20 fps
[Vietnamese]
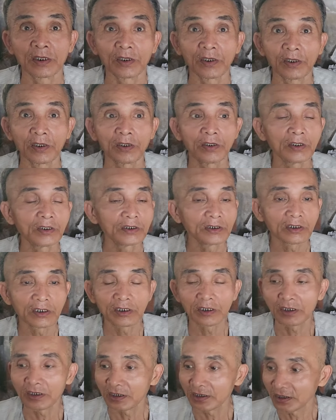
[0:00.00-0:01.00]
hả
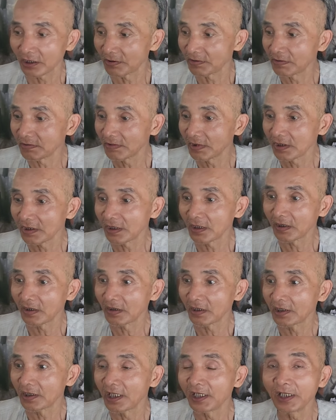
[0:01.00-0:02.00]
uống ờ, cũng
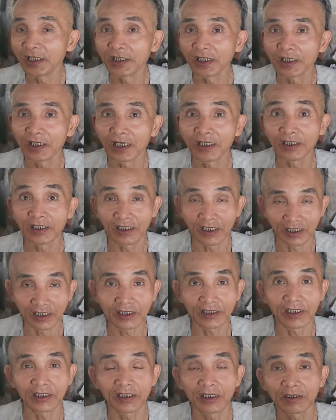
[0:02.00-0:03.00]
ờ, ly hay ly là
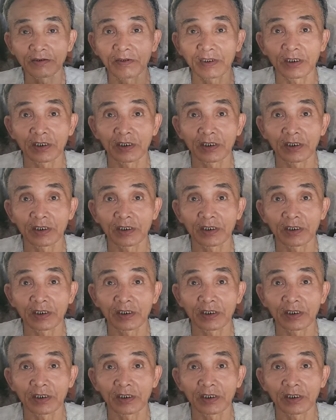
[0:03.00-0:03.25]
được vậy đó